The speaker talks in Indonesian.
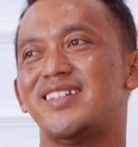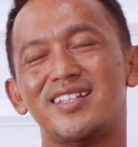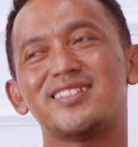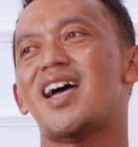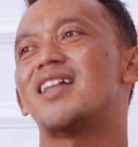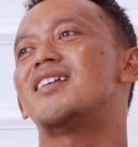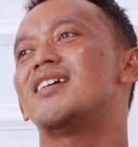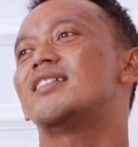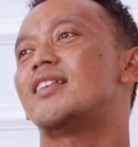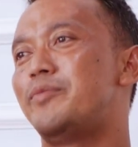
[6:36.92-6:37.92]
dan saatnya
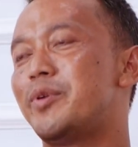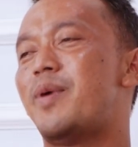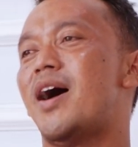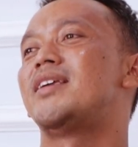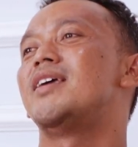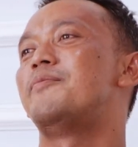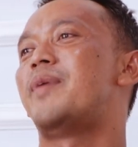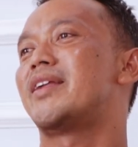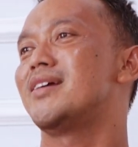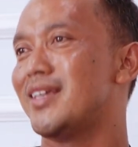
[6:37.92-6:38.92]
kita berbahagia
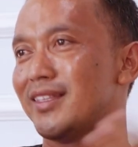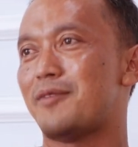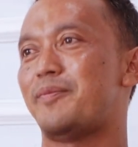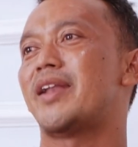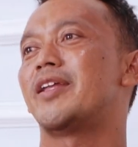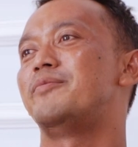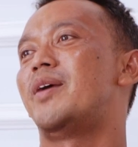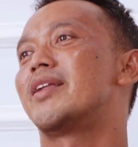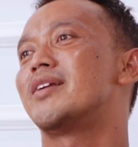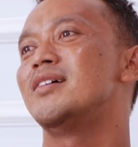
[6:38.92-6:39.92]
bareng, kita panen
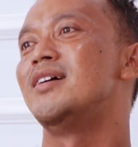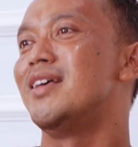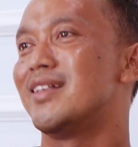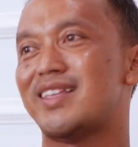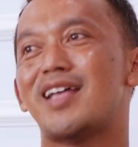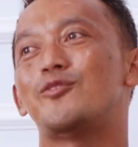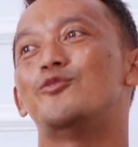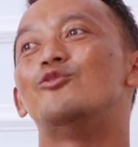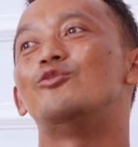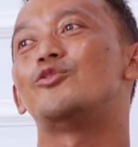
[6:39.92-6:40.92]
bareng
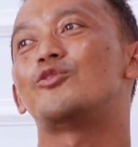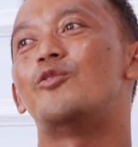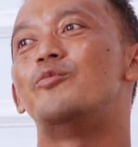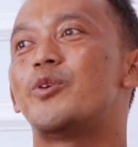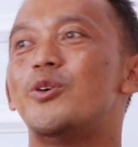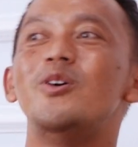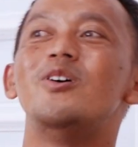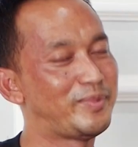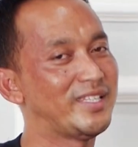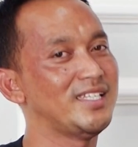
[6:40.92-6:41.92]
satu untuk Om Bro,
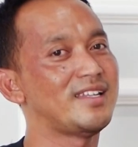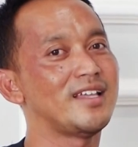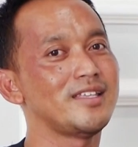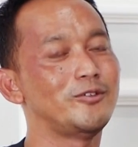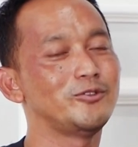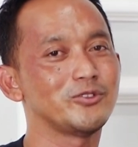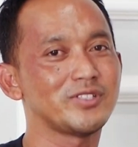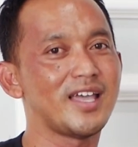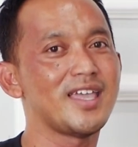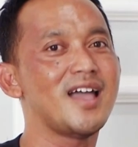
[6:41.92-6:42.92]
betinanya untuk
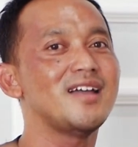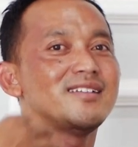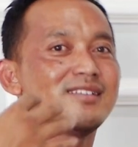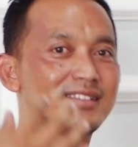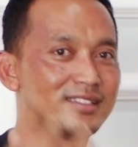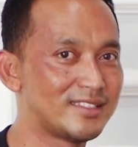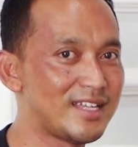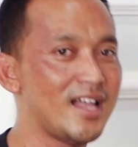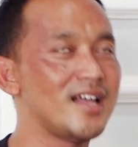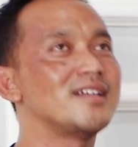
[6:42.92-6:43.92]
saya
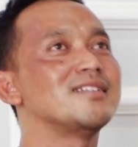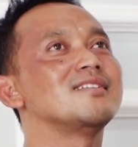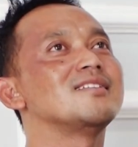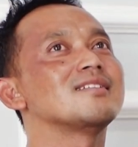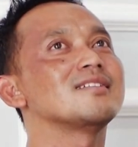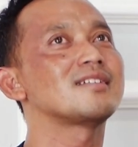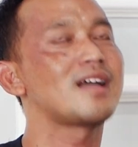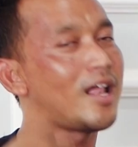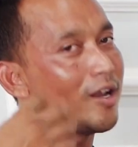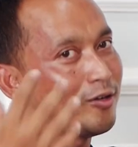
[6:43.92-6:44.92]
dan
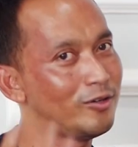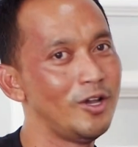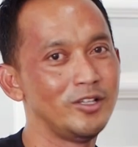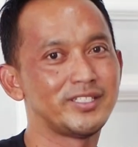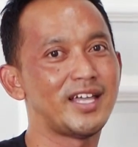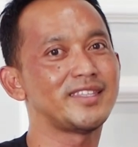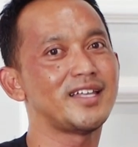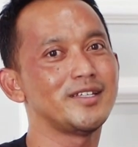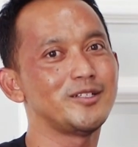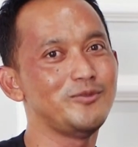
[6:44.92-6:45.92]
kalau
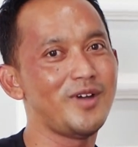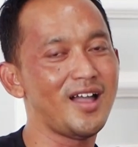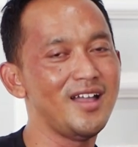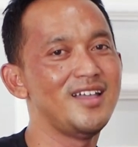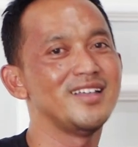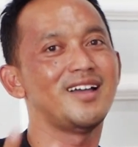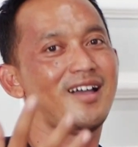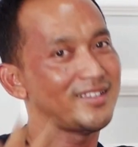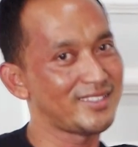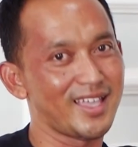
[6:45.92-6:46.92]
jantannya dua
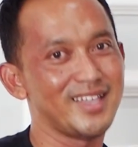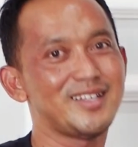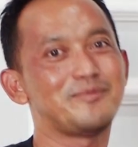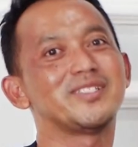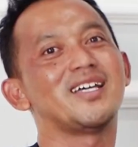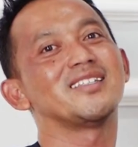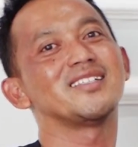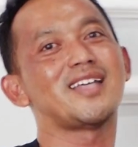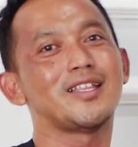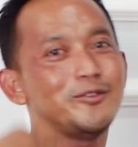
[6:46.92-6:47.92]
saya dapat
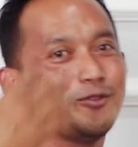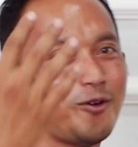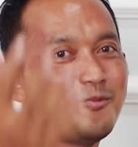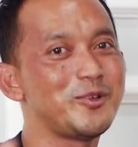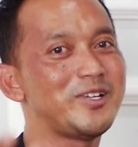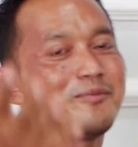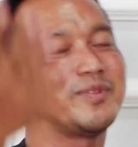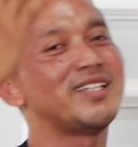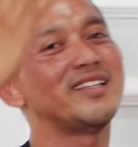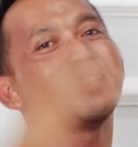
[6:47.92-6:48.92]
jantan satu, Om Bro
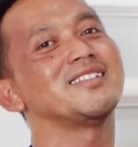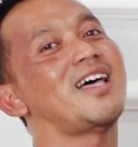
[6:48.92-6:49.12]
dapat jantan